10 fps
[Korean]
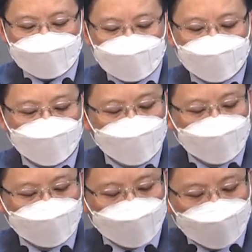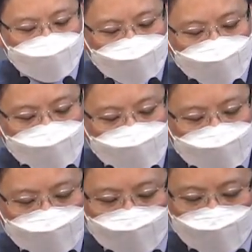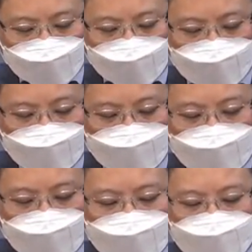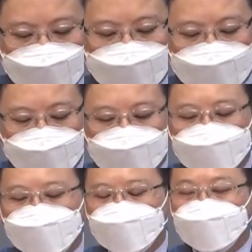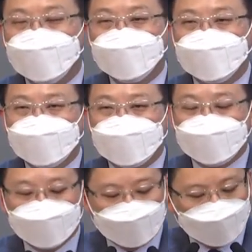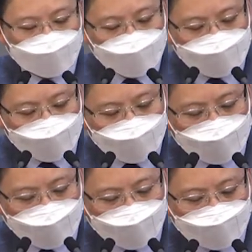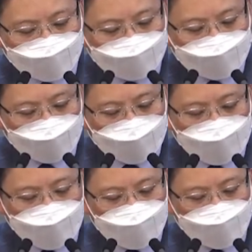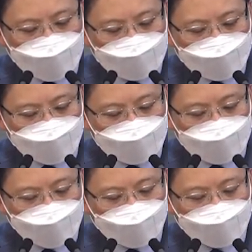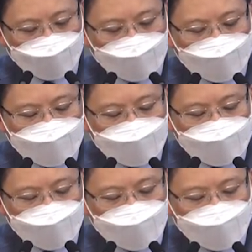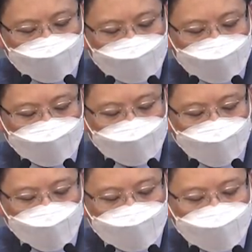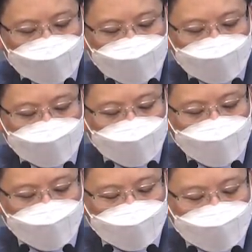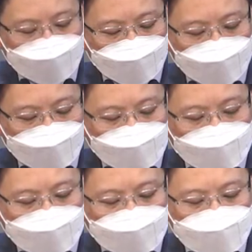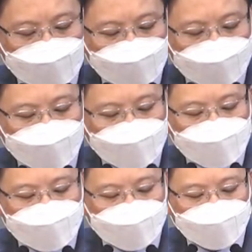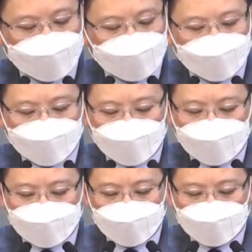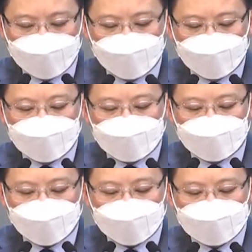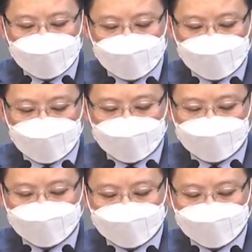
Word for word: 쌓아 올린 요새라 할지라도 그것을 무너뜨리는 능력이 있습니다. 22절에 보시면 지혜로운 자는 용사의 성에 올라가서 그 성에 의지하는 방벽을 예, 헐어냅니다.